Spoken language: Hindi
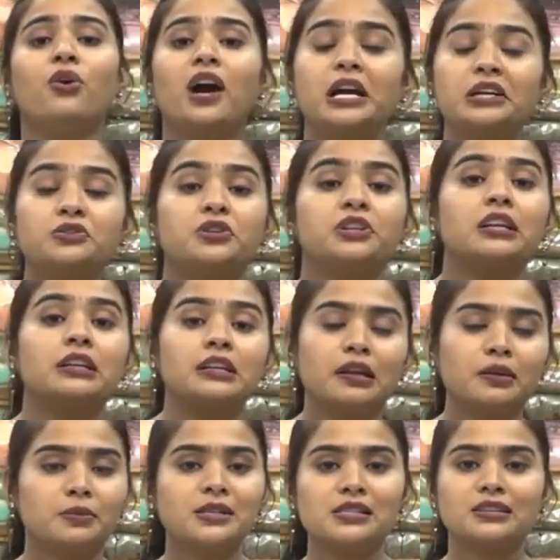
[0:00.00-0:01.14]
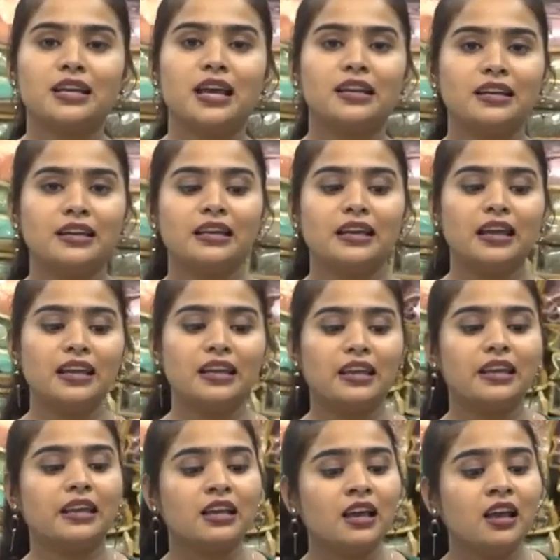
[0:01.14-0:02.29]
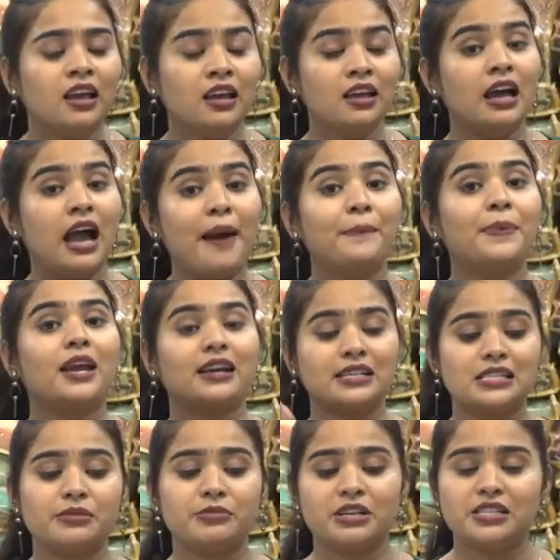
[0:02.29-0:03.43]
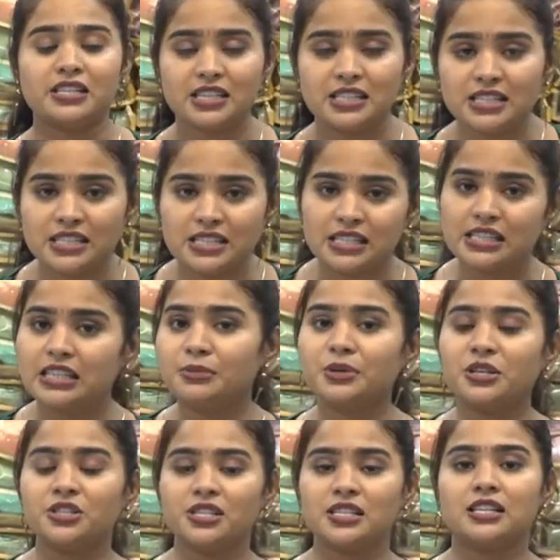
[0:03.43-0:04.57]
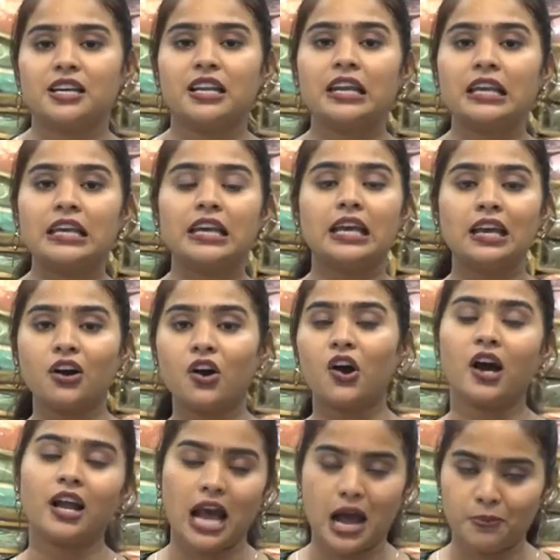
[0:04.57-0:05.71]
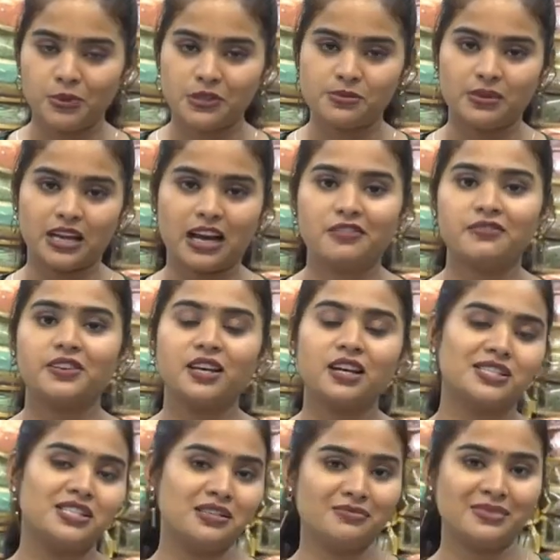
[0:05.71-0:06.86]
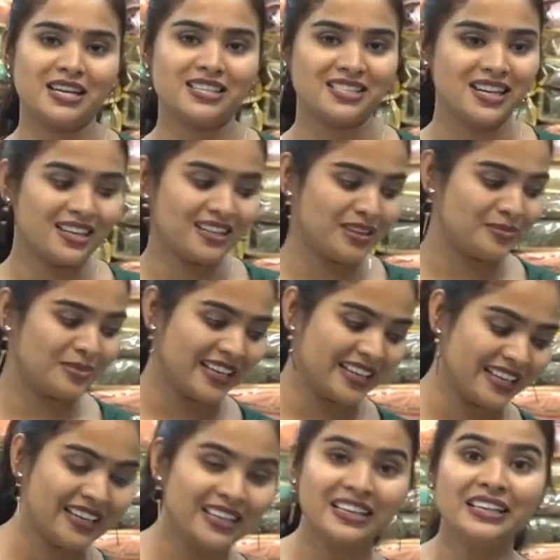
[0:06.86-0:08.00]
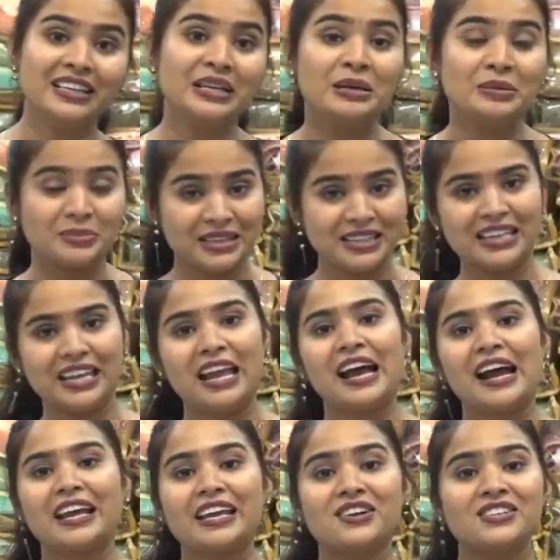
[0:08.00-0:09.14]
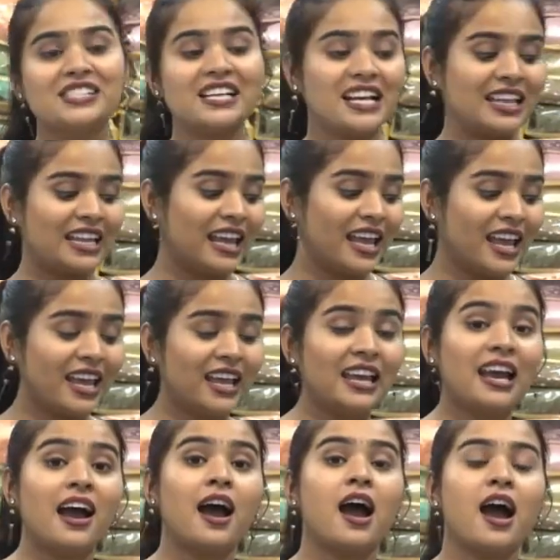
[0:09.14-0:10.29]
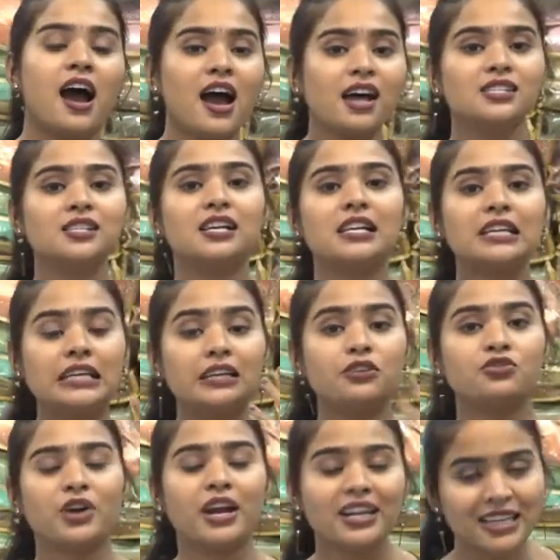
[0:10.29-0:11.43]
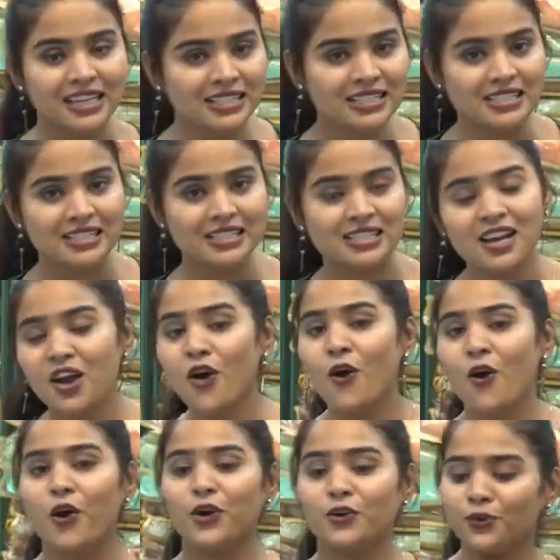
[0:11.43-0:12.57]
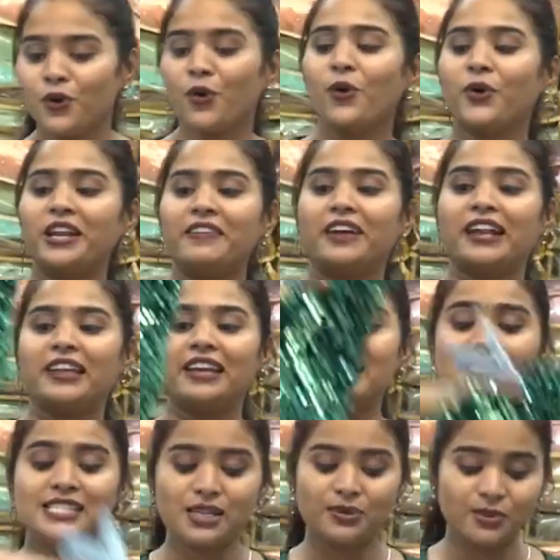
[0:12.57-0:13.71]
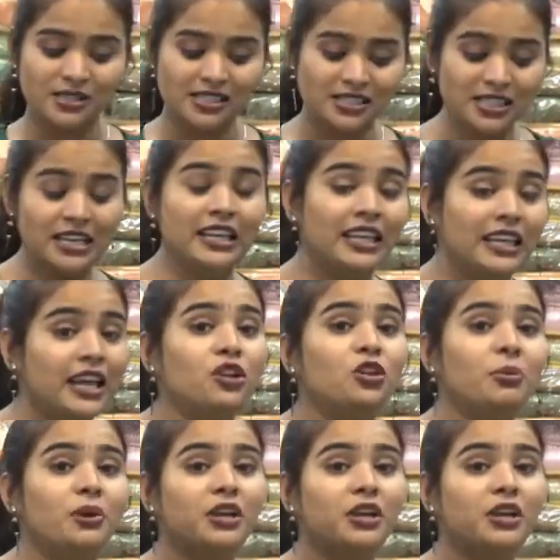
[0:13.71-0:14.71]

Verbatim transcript: तो हंड्रेड एंड टेन परसेंट गारंटी है कि ये आपके कस्टमर्स ये चीज़ जल्दी परचेज़ करेंगे और आप इसमें काफ़ी अच्छी मार्जिन ऐड कर पाएंगे बढ़ते हैं आगे और जाते हैं आजकल की ट्रेंडिंग चीज़ और वो होने वाली है सीक्वेंस ये तो